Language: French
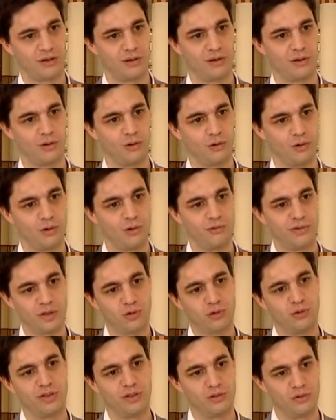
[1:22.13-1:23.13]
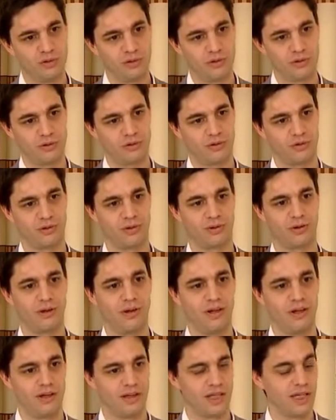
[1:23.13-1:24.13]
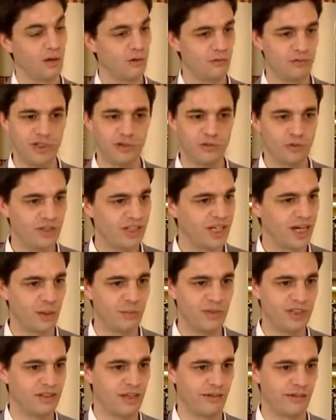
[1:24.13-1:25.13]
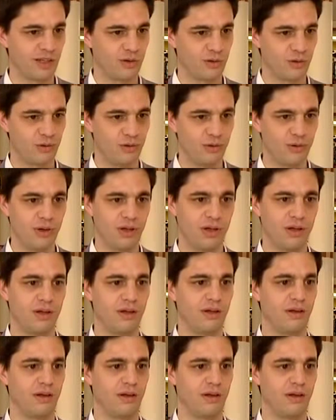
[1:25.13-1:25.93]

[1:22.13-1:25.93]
Euh, le, fait qu'une étudiante euh, ait envie de venir habiter avec eux,